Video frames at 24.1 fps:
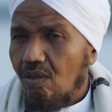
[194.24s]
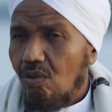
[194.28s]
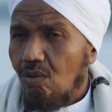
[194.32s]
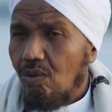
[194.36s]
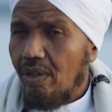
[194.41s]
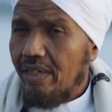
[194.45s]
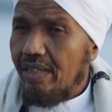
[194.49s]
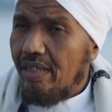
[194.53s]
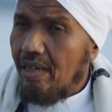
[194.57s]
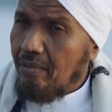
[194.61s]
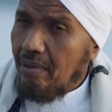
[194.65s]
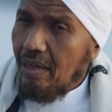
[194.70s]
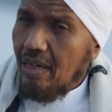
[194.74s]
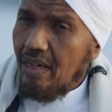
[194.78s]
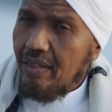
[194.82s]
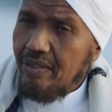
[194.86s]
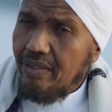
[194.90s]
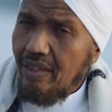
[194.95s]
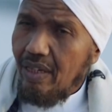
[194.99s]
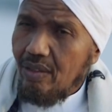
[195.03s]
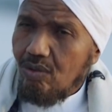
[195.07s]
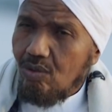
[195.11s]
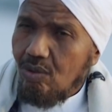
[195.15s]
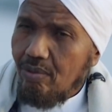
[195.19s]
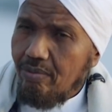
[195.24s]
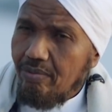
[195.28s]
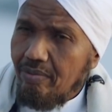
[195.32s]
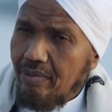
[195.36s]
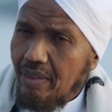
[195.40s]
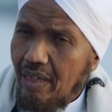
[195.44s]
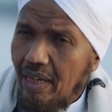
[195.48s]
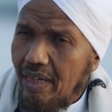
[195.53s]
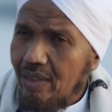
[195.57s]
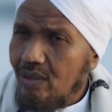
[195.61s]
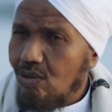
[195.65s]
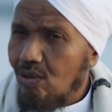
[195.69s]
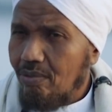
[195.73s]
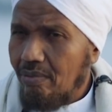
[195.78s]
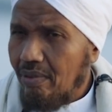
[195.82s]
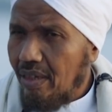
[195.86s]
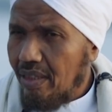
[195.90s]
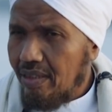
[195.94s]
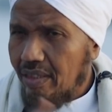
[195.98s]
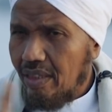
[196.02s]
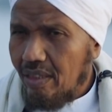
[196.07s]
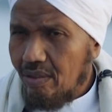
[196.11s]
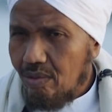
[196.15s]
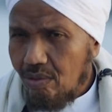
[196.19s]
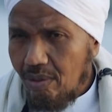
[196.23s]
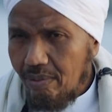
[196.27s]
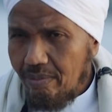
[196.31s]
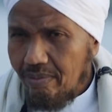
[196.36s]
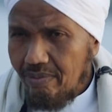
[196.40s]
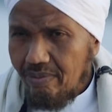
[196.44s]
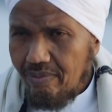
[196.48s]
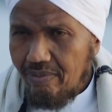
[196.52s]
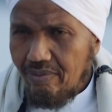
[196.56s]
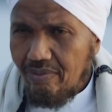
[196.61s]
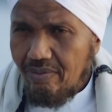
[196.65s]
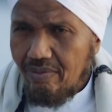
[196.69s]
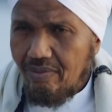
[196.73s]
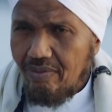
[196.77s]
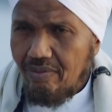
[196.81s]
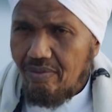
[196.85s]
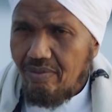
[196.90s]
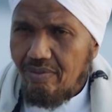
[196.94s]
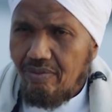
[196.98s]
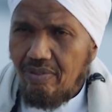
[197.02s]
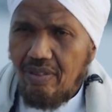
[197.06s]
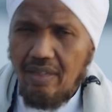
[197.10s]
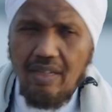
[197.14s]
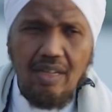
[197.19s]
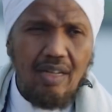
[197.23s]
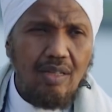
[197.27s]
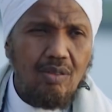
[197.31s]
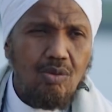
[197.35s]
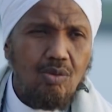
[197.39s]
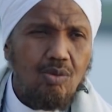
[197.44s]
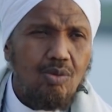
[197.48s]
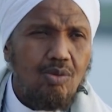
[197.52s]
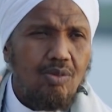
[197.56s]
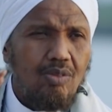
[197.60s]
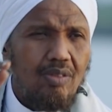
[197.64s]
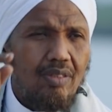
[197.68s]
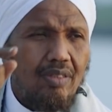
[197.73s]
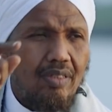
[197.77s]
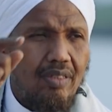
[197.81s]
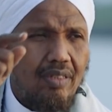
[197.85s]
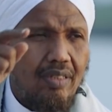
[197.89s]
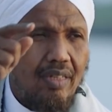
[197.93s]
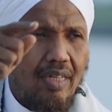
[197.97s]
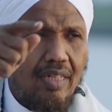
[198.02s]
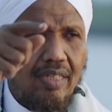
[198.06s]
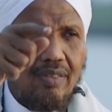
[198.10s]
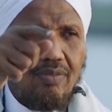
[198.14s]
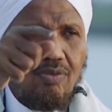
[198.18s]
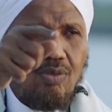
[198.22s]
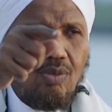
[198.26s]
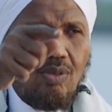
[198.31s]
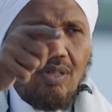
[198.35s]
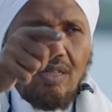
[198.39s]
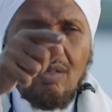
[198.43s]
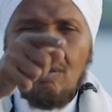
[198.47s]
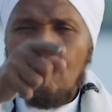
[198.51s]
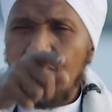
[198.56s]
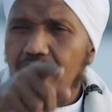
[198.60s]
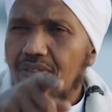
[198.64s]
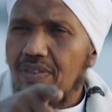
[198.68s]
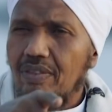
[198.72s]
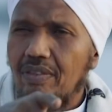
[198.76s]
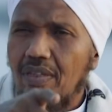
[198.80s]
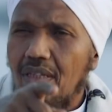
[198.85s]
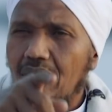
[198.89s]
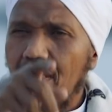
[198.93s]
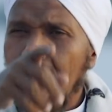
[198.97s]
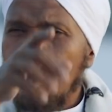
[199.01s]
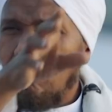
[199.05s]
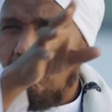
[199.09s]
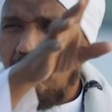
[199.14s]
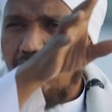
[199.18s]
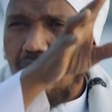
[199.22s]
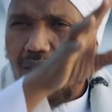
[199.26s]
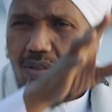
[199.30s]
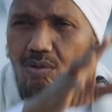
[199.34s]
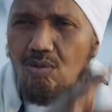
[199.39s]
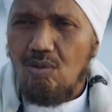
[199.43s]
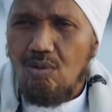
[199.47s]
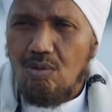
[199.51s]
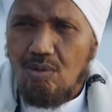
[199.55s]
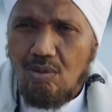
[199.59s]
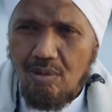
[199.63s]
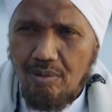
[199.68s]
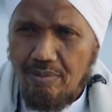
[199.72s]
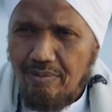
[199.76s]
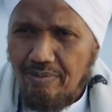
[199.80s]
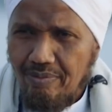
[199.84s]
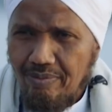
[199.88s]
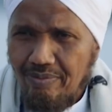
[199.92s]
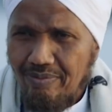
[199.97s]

وإذا ما رجعتم من حيث أتيتم فنحن نقف لكم في الطريق ونقتلكم